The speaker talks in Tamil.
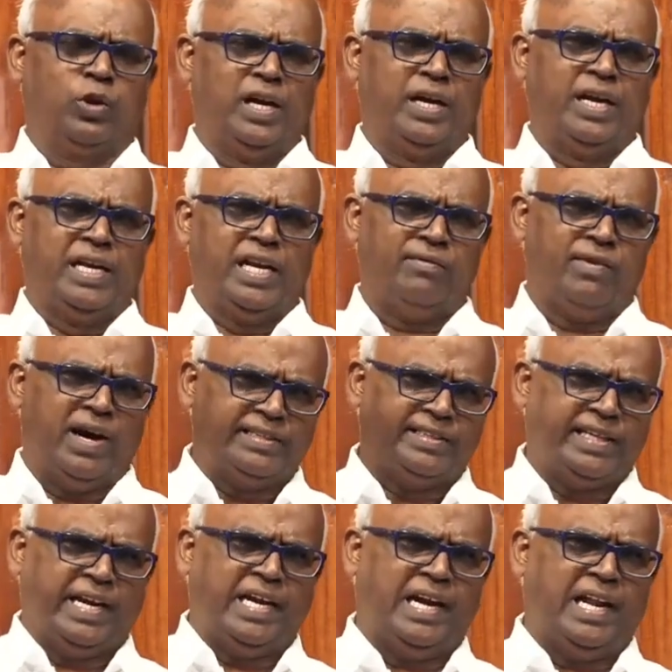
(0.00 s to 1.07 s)
சொல்லுகின்ற
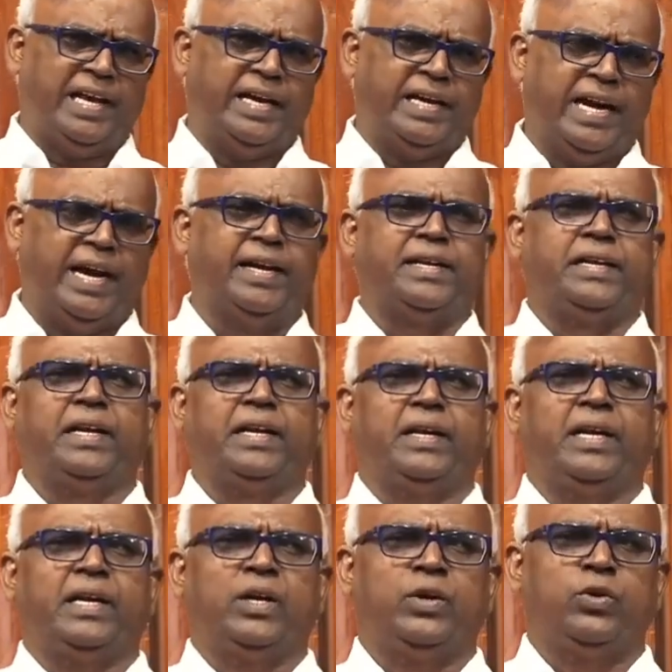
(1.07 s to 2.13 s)
வார்த்தைகளை கேட்டு
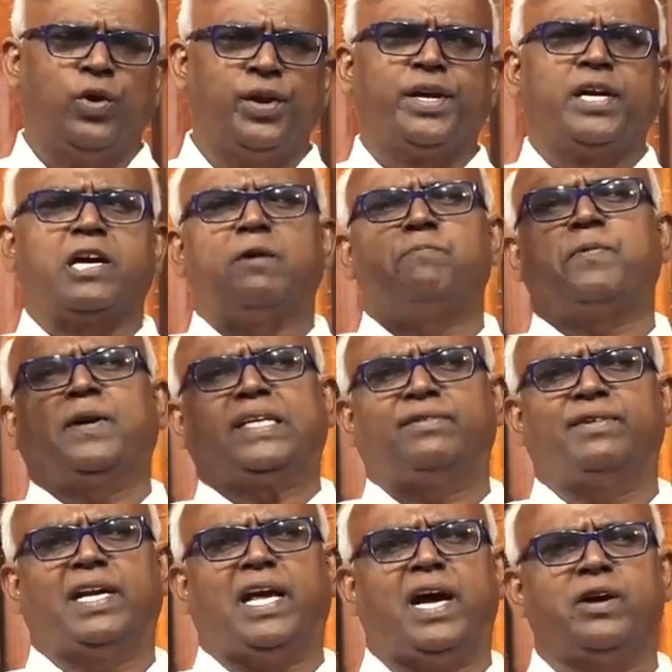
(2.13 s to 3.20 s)

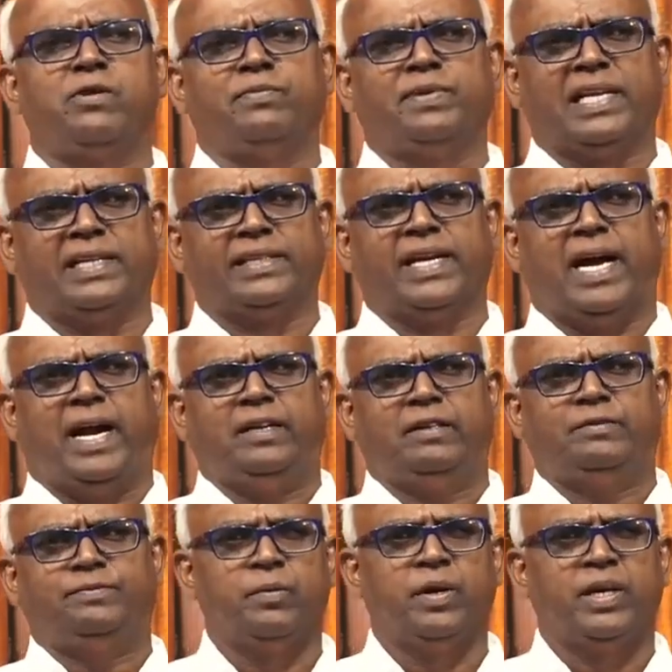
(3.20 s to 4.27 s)
நொறுக்கப்பட்டவளாகவும் இருந்தாள்
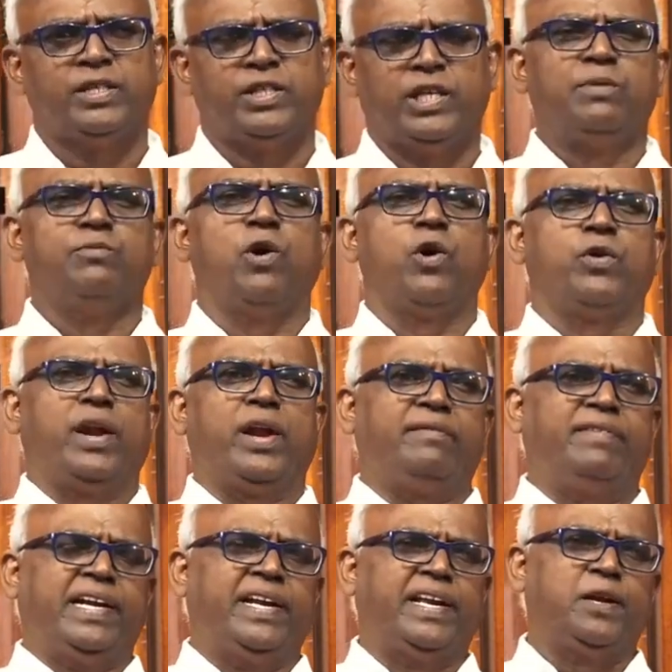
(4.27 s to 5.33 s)
சீமோனுடைய
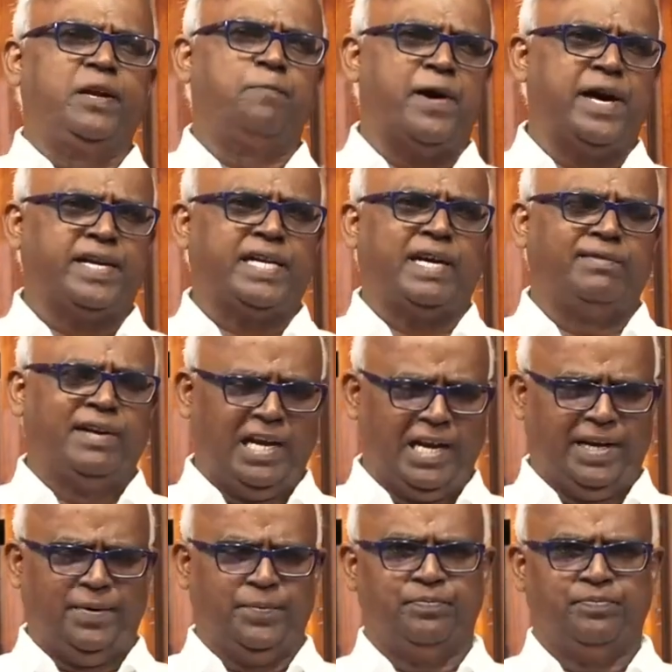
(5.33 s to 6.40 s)
வீடு என்று
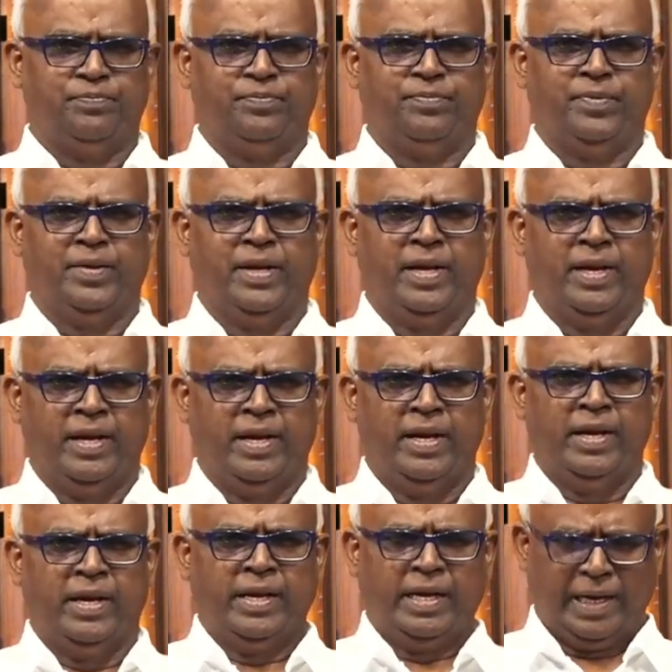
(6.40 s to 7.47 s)
பார்க்கவில்லை
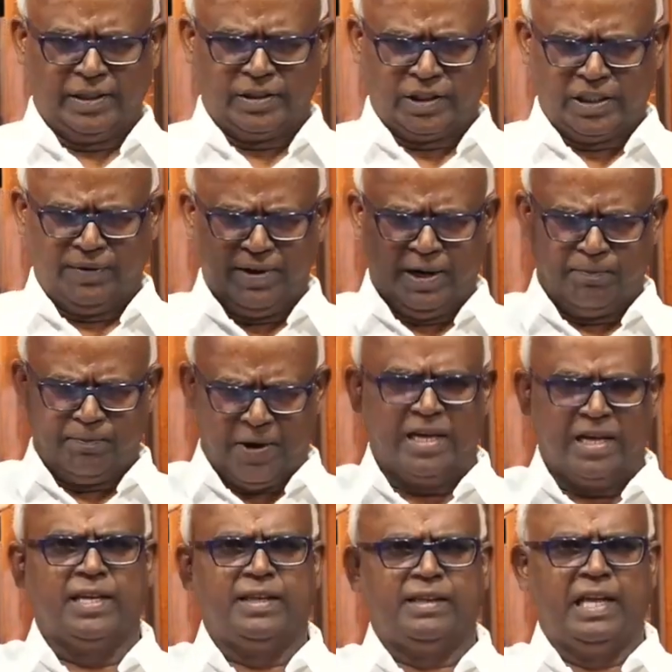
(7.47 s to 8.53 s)
கிறிஸ்துவின்
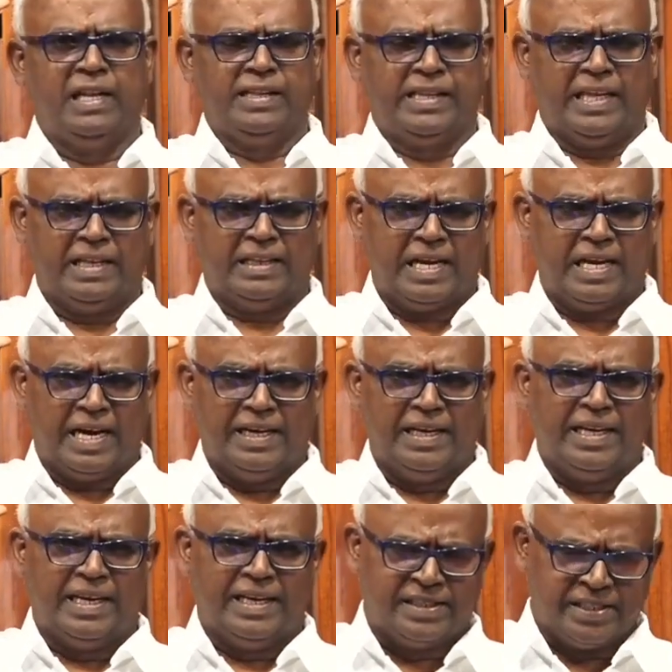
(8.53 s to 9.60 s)
பாதத்தில் தன்
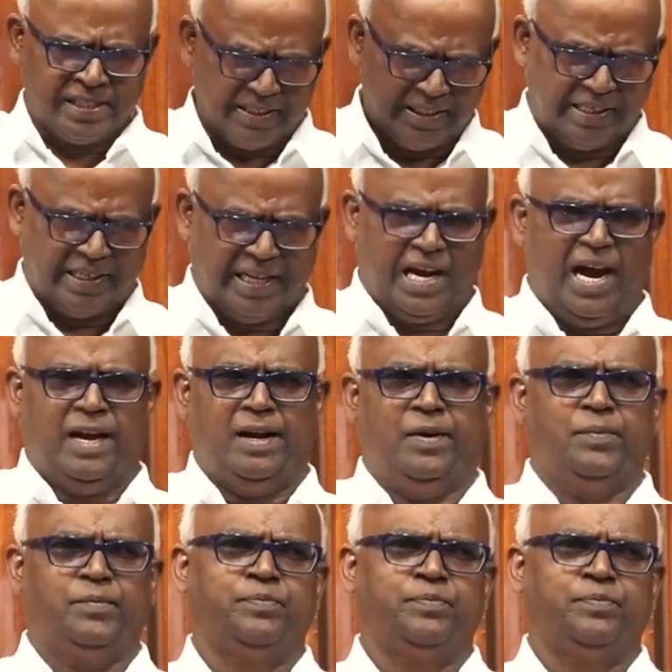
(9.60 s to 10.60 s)
கண்ணீரை சிந்துகிறாள்